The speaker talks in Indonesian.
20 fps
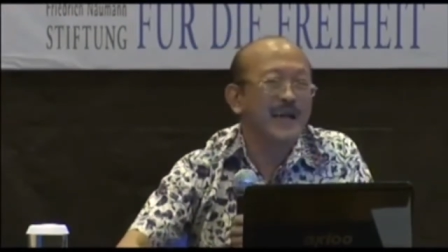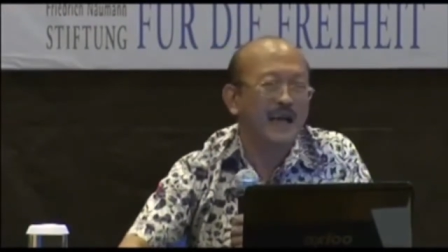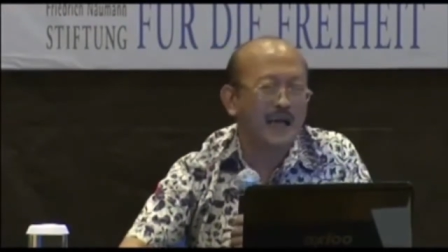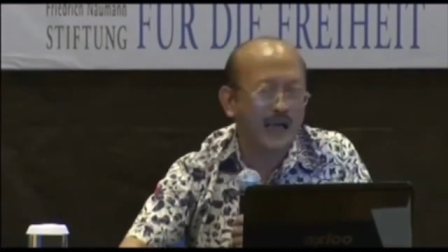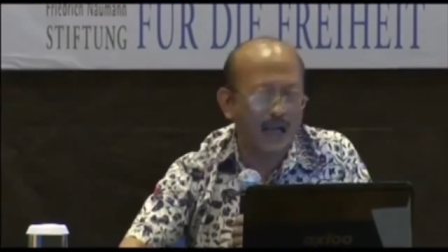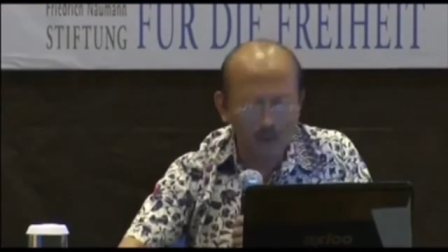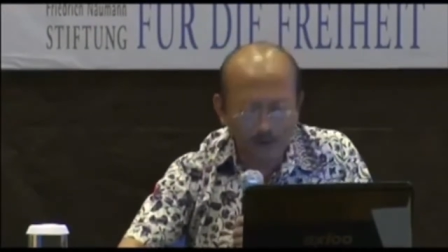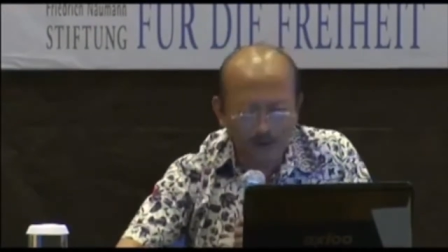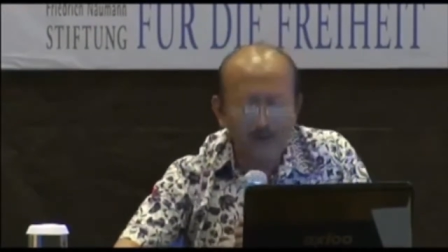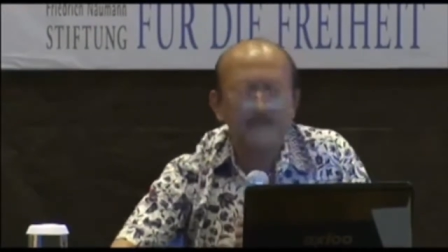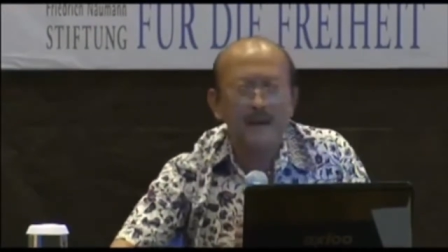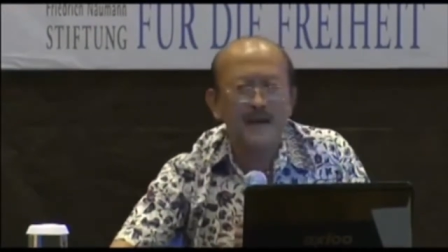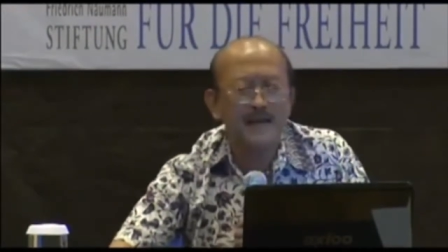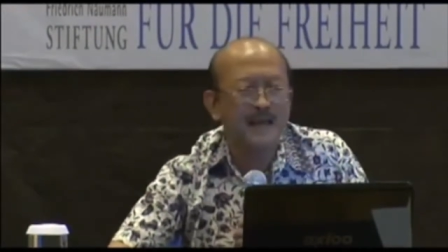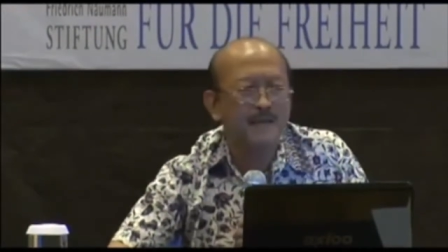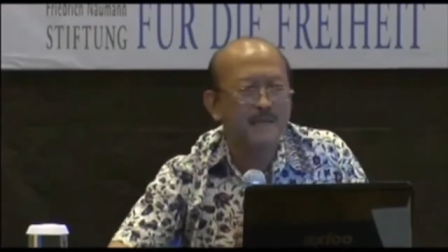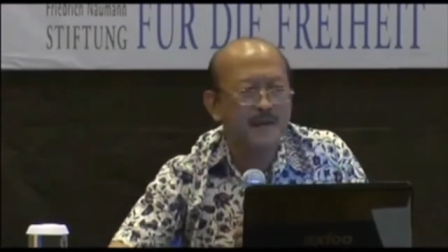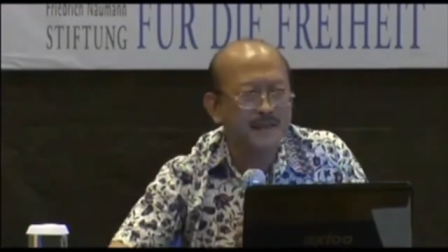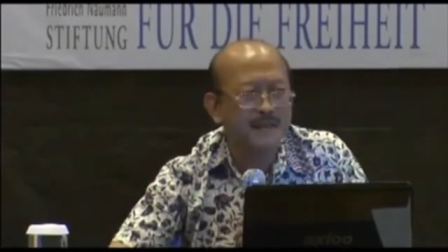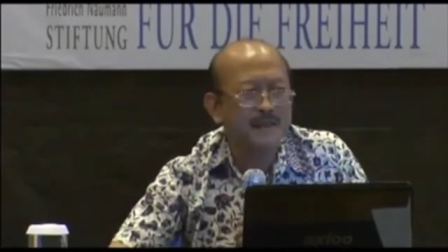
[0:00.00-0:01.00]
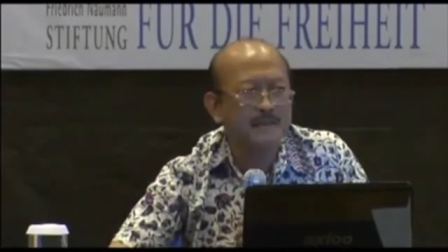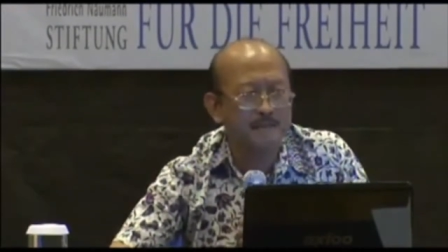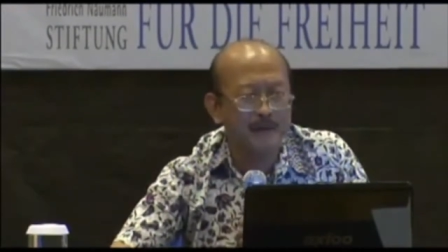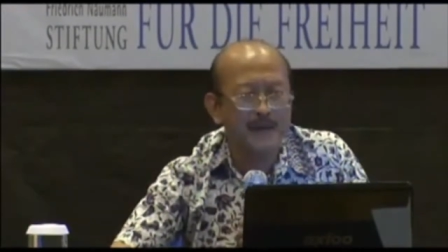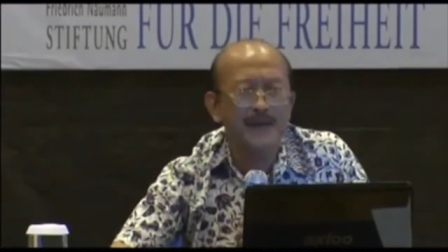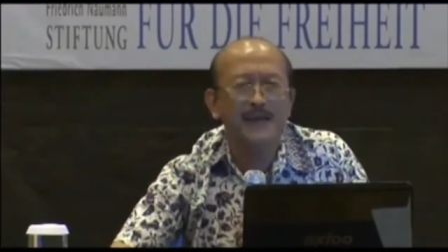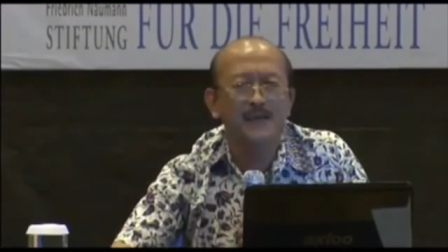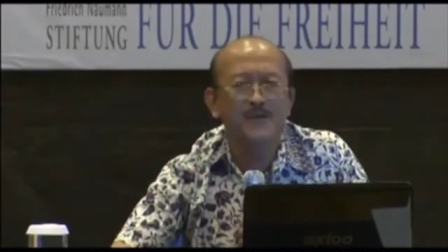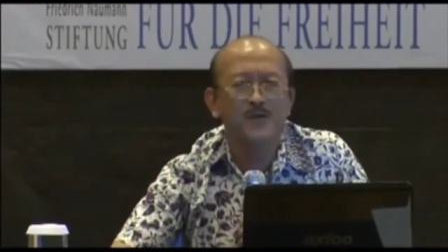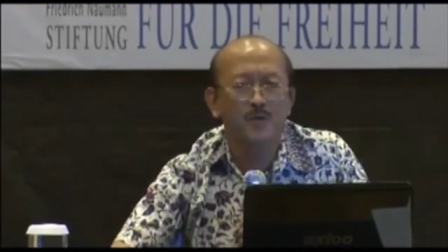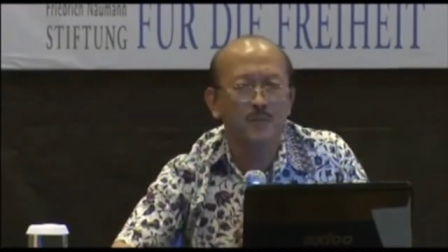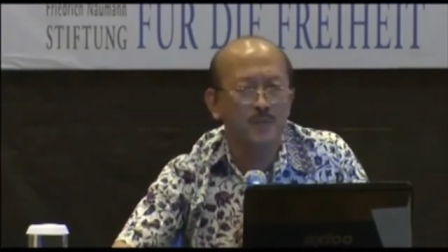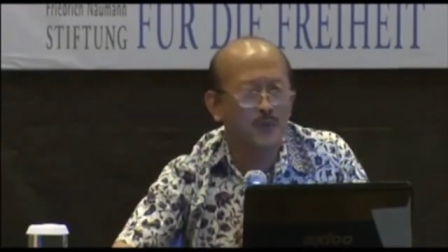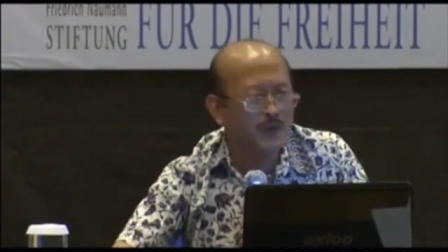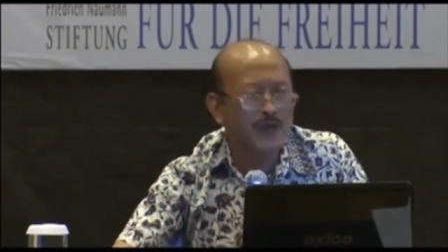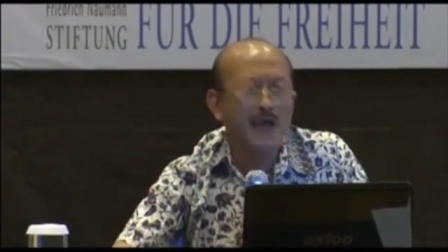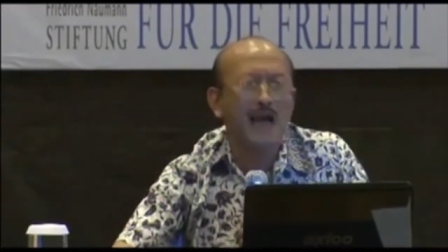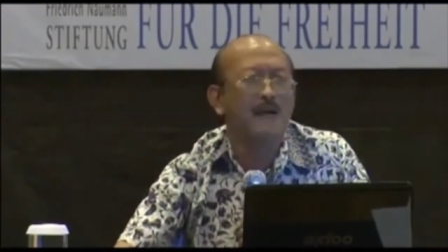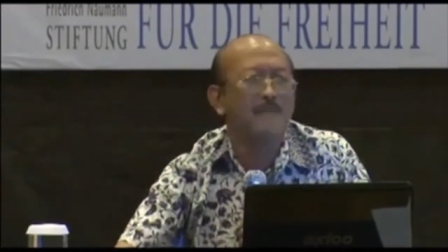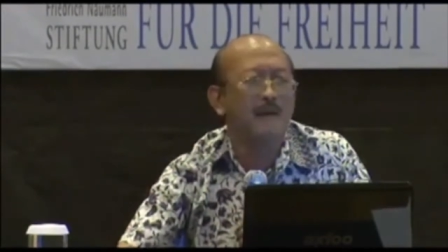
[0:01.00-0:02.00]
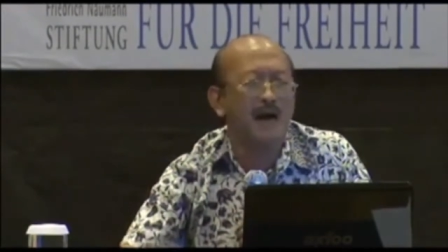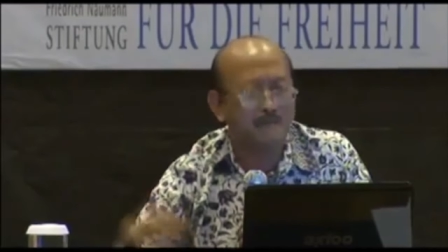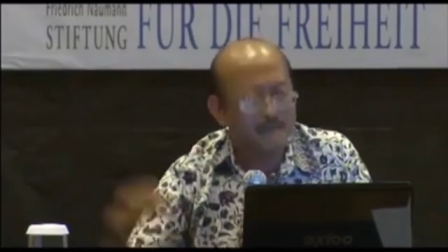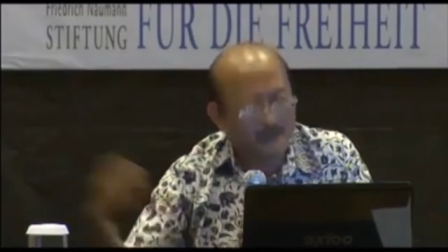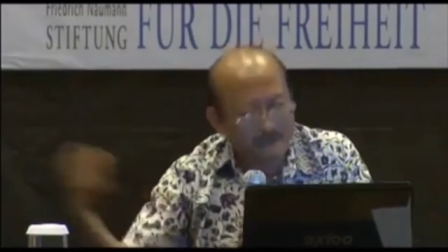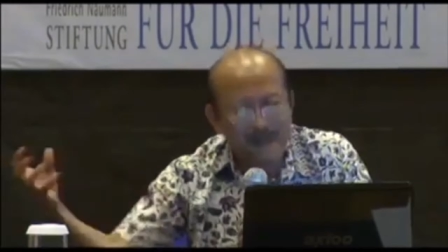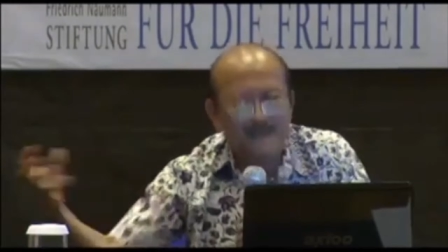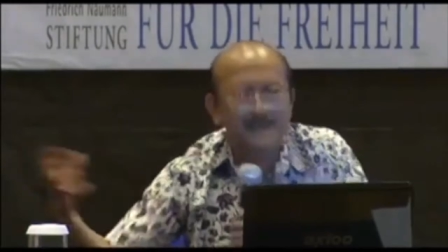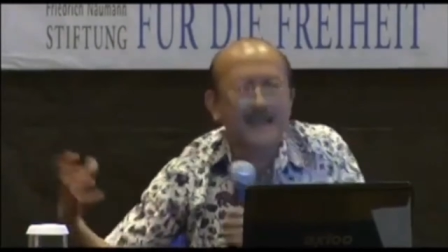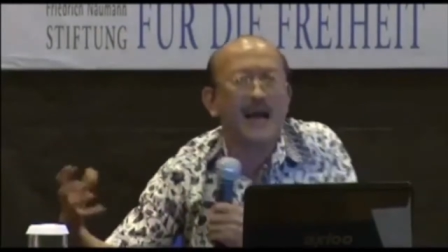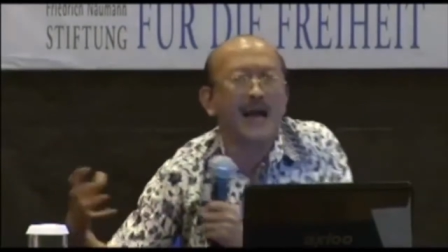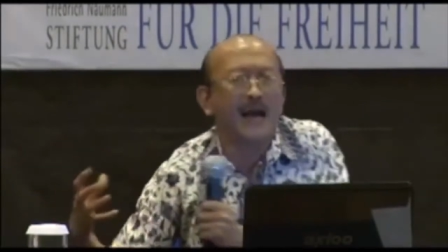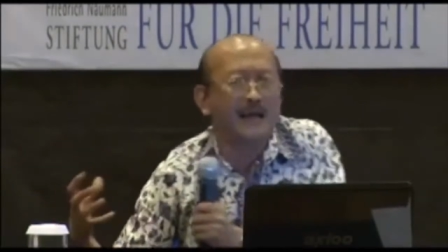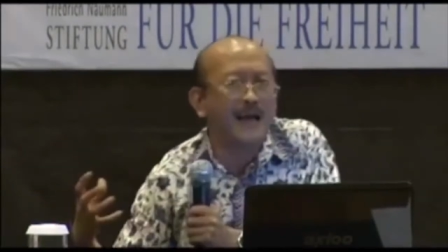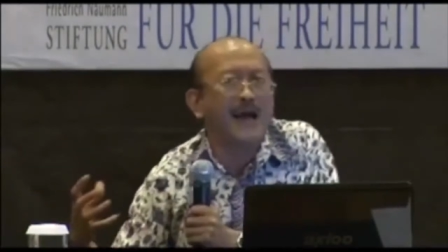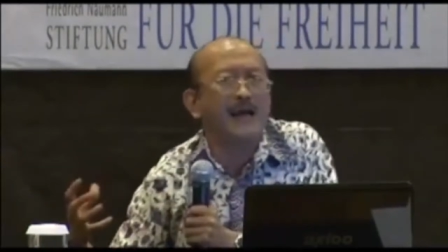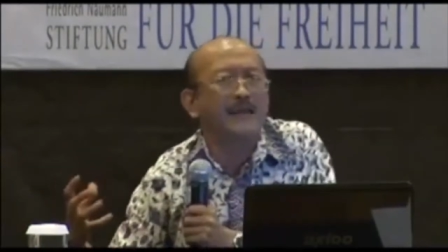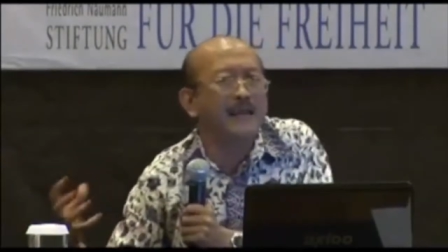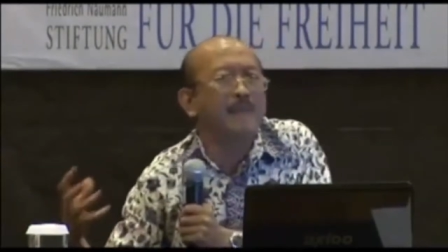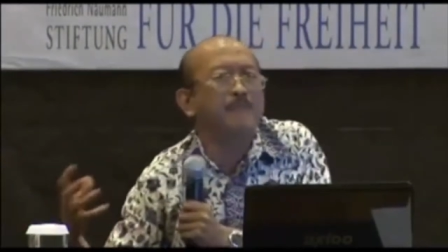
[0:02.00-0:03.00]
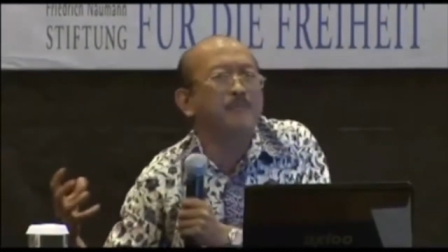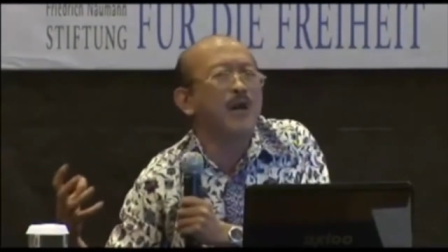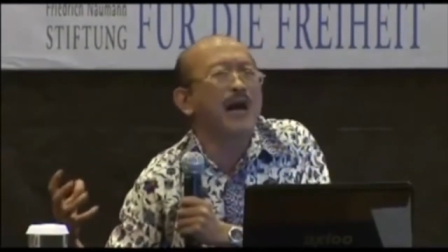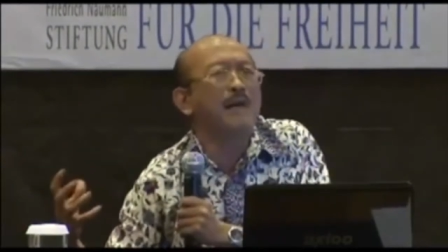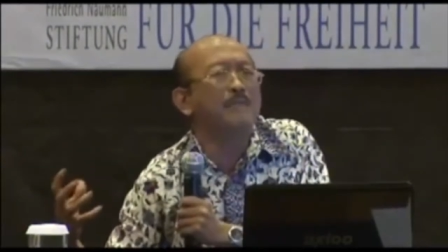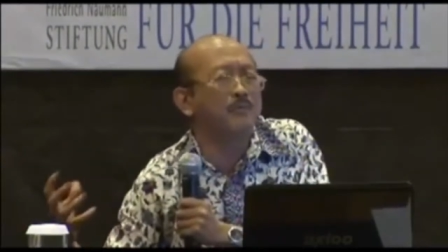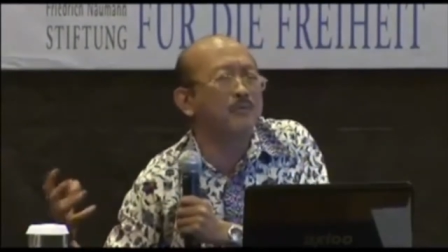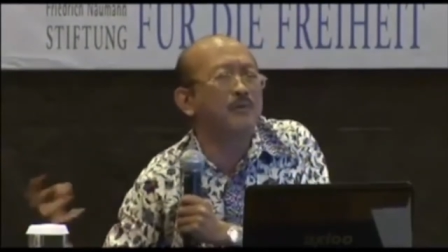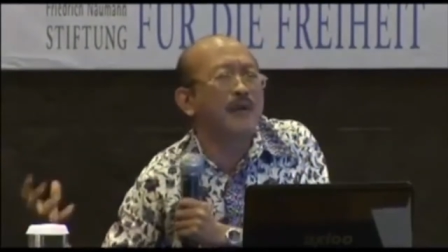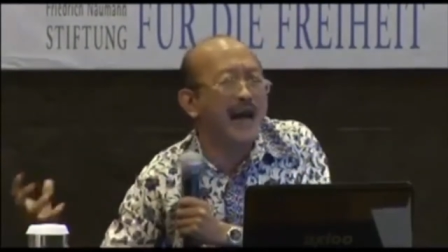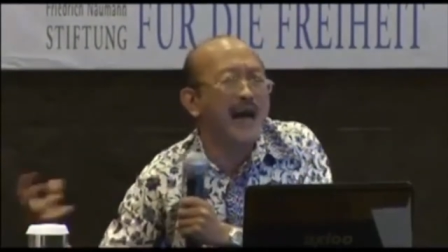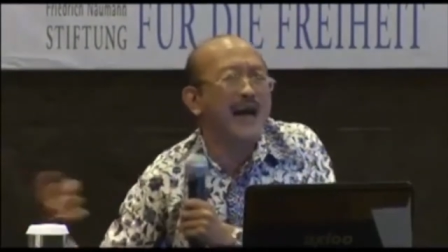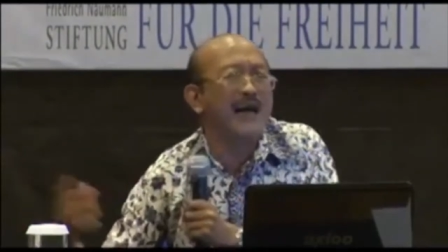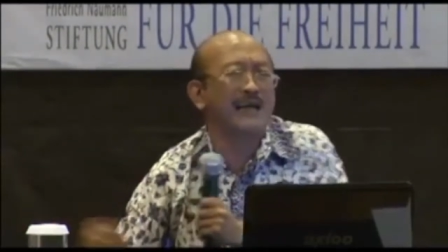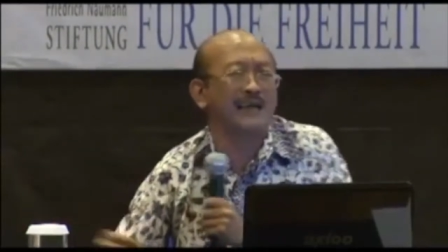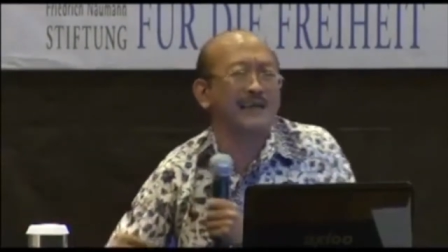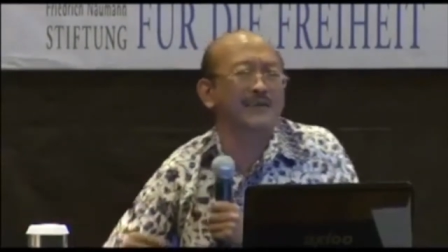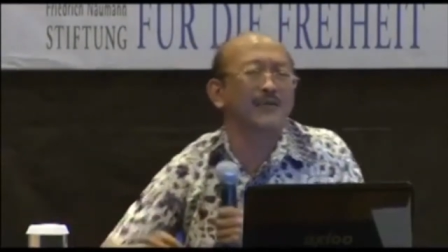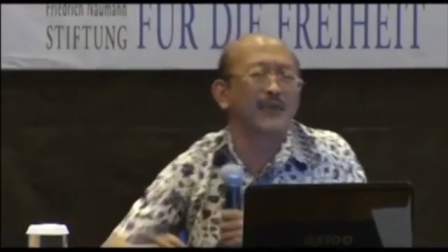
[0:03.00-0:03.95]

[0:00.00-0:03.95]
kalau emang yang masih pengen jomblo ya nggak apa-apa pasangan aja pura-pura gitu